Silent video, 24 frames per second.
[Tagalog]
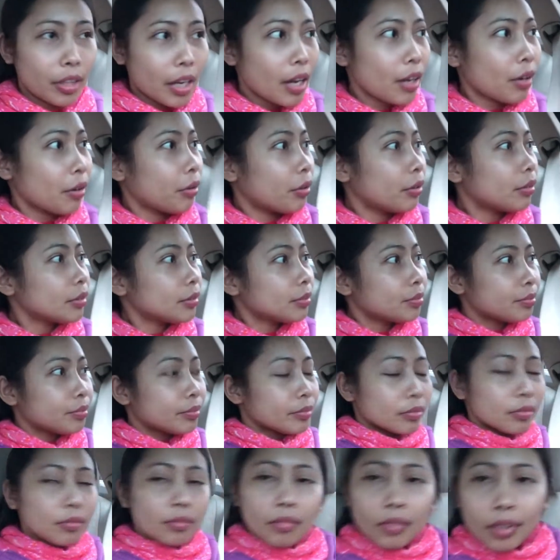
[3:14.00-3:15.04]
ko. Oh.
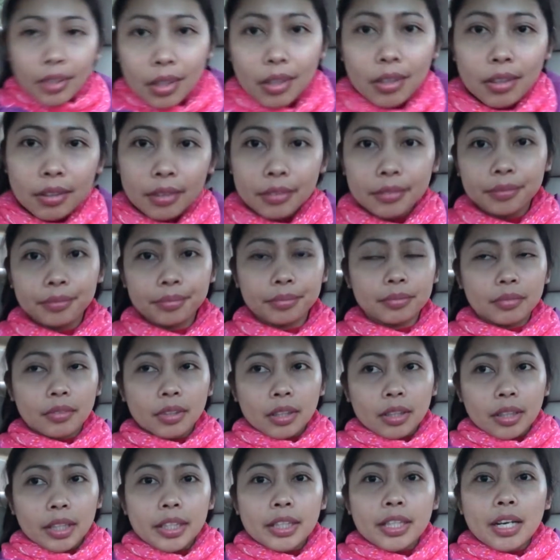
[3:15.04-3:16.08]

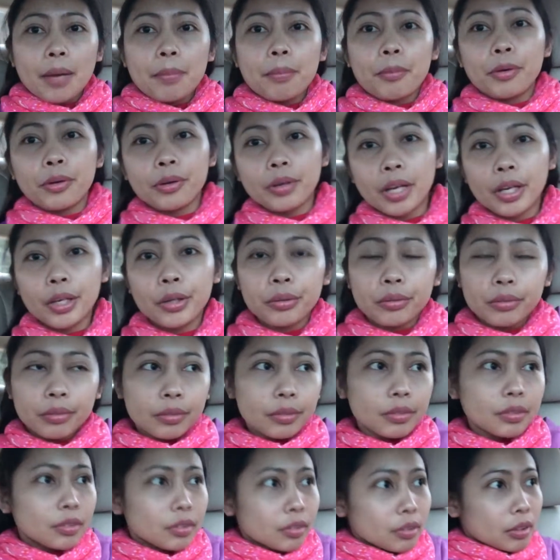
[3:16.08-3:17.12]
Na-drop ko na
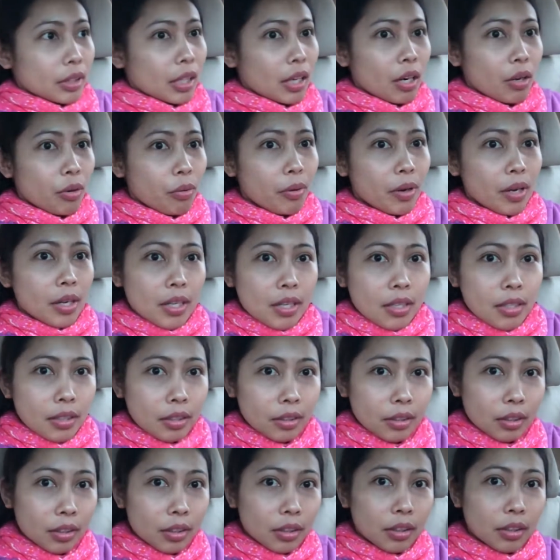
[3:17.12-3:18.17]
yung dalawa.
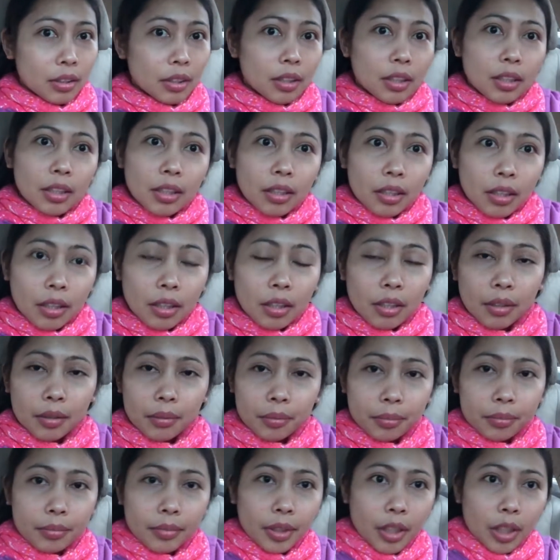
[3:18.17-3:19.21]
Um,
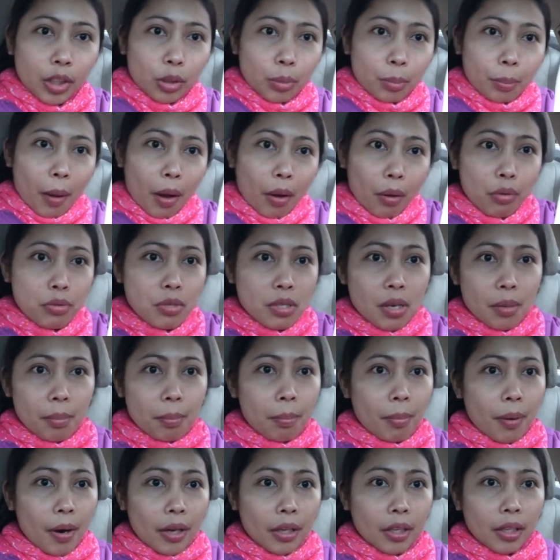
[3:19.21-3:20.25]
dito pa ako sa
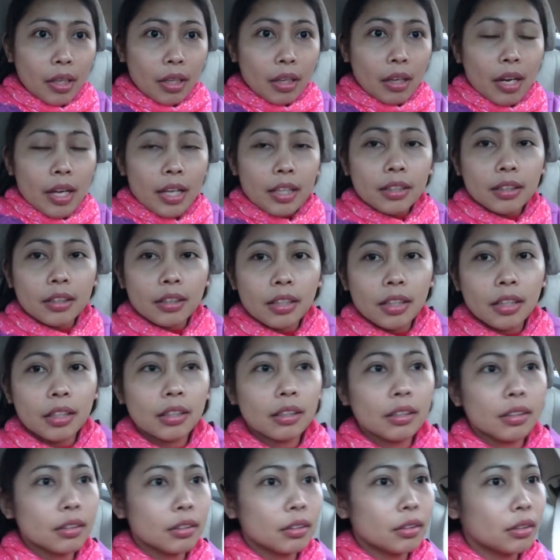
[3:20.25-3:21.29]
parking lot ng
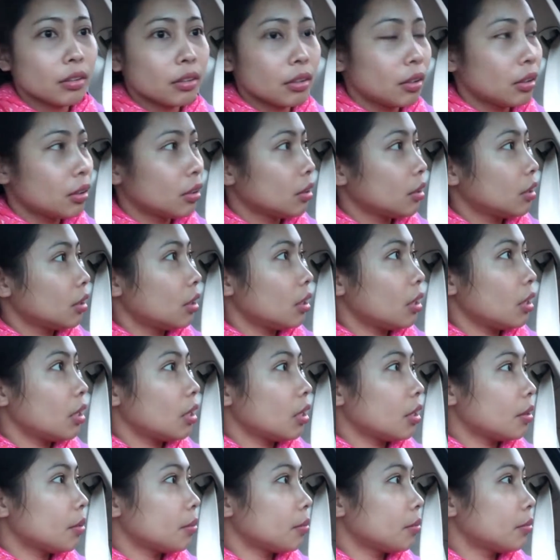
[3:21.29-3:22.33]

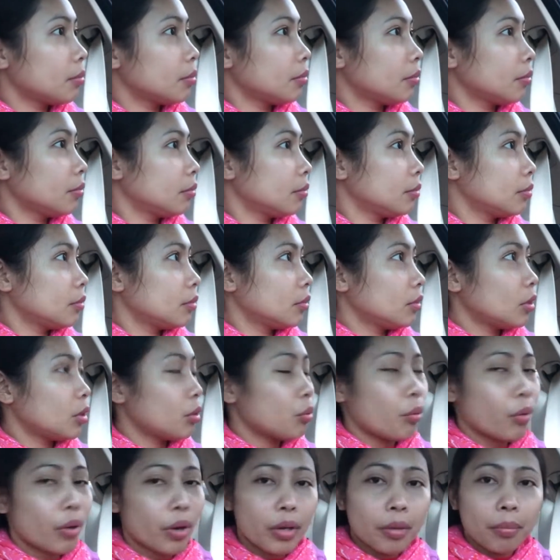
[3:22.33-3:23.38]
um,
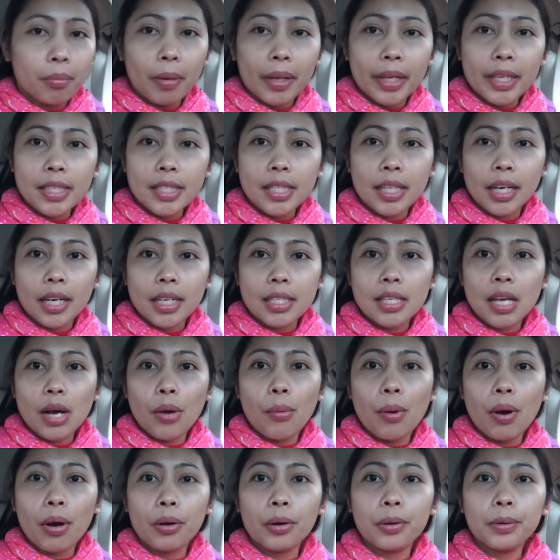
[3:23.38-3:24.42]
workplace ng
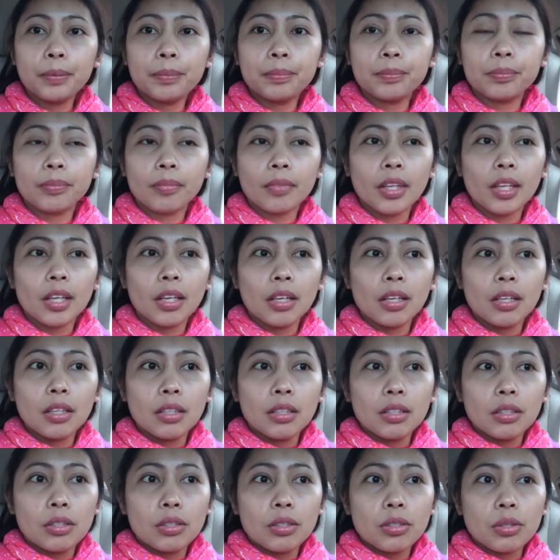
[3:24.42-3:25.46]
asawa ko.
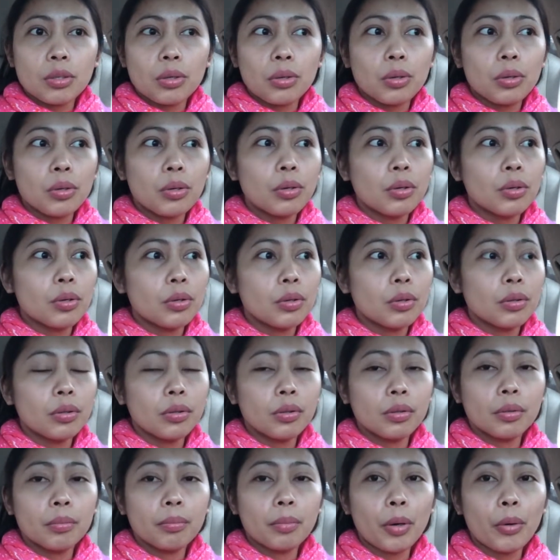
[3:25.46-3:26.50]
So,
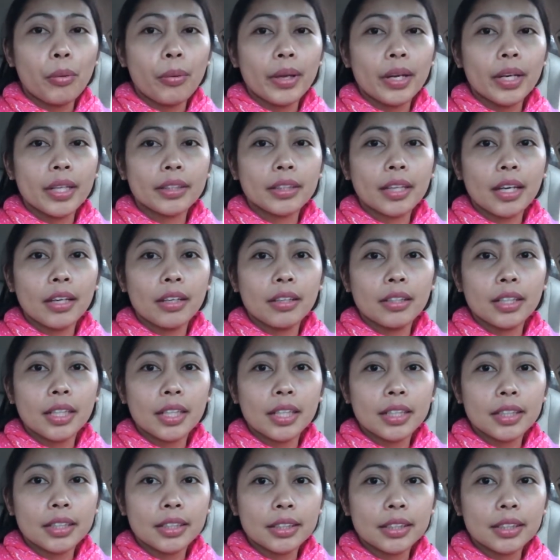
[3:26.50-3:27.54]
pauwi na tayo
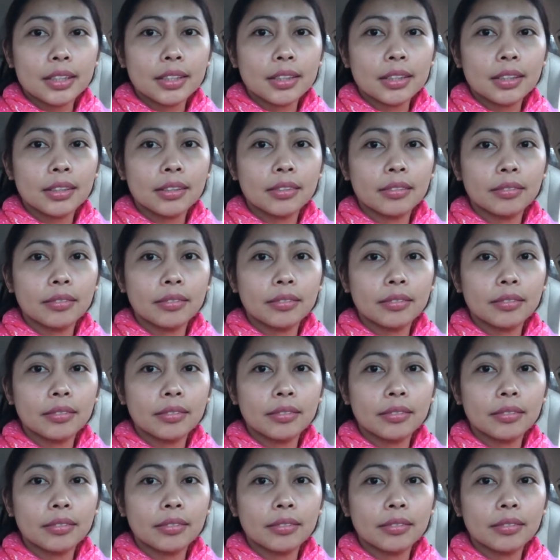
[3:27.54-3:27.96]
guys.